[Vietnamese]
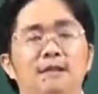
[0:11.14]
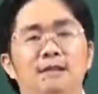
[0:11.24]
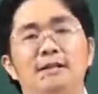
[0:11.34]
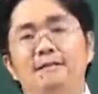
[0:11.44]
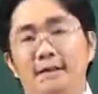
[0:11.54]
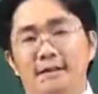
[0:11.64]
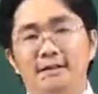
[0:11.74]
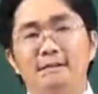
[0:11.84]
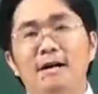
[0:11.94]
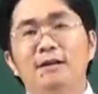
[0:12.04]
Như vậy
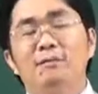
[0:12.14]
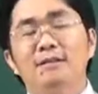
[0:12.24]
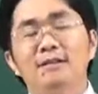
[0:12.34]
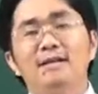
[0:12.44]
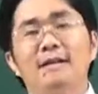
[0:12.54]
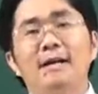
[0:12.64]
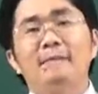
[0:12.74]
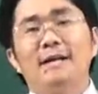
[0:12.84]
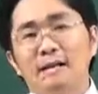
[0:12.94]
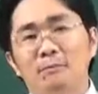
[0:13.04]
ở bài học trước các em
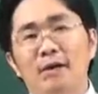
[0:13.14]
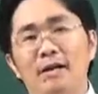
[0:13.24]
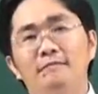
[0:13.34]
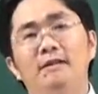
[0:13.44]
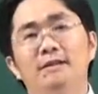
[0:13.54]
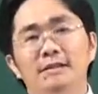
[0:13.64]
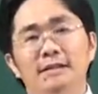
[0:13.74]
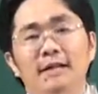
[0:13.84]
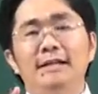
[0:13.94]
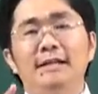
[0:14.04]
đã làm quen với
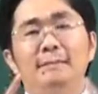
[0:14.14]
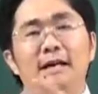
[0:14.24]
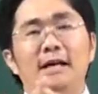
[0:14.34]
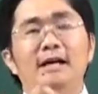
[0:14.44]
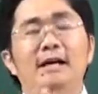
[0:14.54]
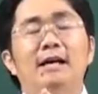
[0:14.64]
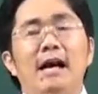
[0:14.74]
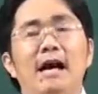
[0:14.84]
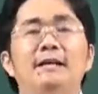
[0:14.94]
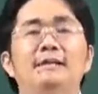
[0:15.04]
khái niệm là
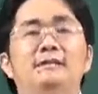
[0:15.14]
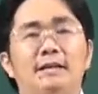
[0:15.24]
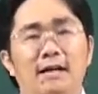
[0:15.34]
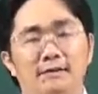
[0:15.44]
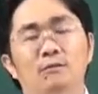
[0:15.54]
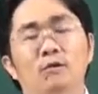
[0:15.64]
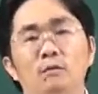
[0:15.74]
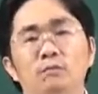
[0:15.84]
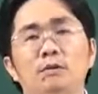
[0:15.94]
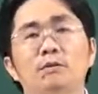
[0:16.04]
hai đường thẳng vuông
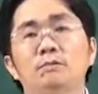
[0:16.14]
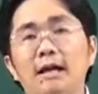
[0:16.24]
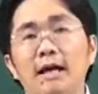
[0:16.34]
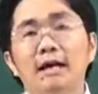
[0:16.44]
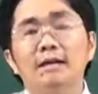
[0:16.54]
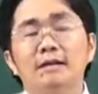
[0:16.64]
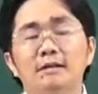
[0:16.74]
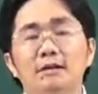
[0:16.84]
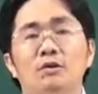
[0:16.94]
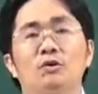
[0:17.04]
góc trong không gian
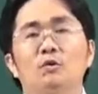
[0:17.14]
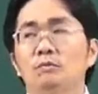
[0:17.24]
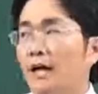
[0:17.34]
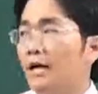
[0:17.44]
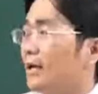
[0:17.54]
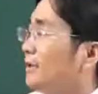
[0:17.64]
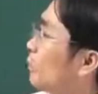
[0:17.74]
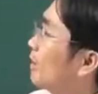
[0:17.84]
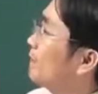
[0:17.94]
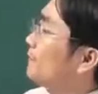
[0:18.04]
Rồi chúng ta đã đi
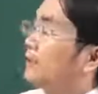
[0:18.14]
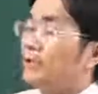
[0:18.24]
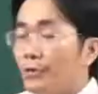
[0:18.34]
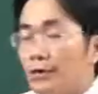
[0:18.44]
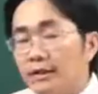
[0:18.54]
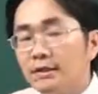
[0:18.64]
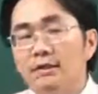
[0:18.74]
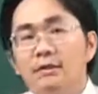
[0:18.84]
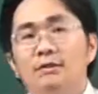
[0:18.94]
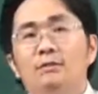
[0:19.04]
qua cái phần lý thuyết
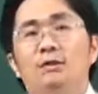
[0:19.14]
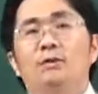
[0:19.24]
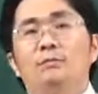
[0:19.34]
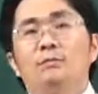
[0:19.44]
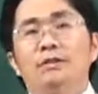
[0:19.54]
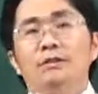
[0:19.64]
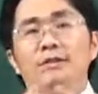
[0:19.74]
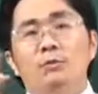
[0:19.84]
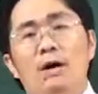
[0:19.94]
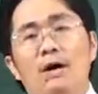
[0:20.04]
Rồi cũng như
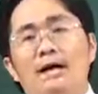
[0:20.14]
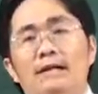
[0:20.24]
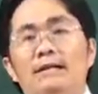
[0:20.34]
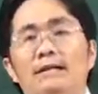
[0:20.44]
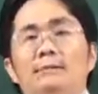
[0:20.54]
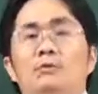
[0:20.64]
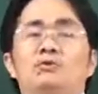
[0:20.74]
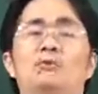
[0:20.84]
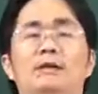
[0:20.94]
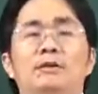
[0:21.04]
đi qua cái à, một
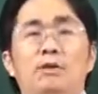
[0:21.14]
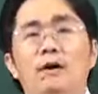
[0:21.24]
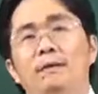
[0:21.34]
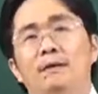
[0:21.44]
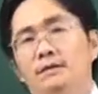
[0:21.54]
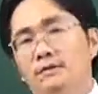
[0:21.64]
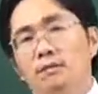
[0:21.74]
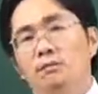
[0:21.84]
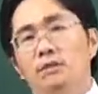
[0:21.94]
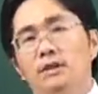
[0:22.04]
số bài toán mà ứng
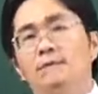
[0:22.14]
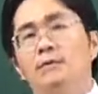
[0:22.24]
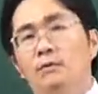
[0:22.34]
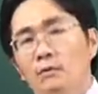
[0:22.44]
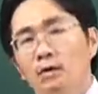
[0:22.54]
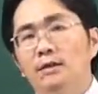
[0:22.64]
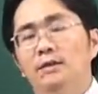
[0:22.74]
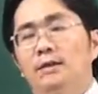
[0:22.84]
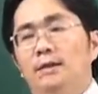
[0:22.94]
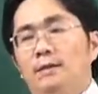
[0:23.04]
dụng của tích vô hướng
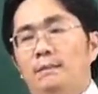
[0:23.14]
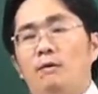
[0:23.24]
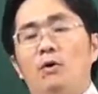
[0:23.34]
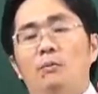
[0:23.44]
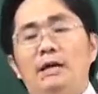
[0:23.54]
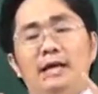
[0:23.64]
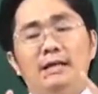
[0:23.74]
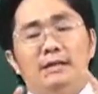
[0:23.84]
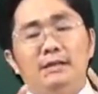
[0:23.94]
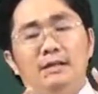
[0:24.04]
Bao gồm là
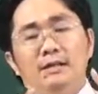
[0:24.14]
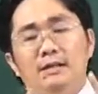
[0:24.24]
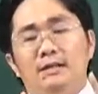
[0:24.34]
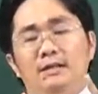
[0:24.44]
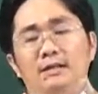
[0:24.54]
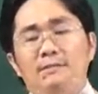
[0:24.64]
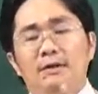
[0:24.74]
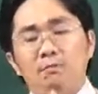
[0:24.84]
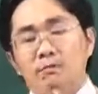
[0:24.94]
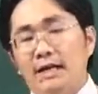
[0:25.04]
à, tìm
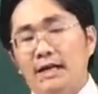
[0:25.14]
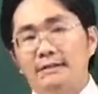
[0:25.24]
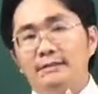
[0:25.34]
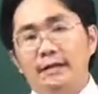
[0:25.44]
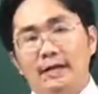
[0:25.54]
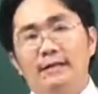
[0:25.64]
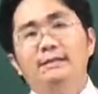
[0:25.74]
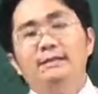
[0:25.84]
góc giữa hai đường thẳng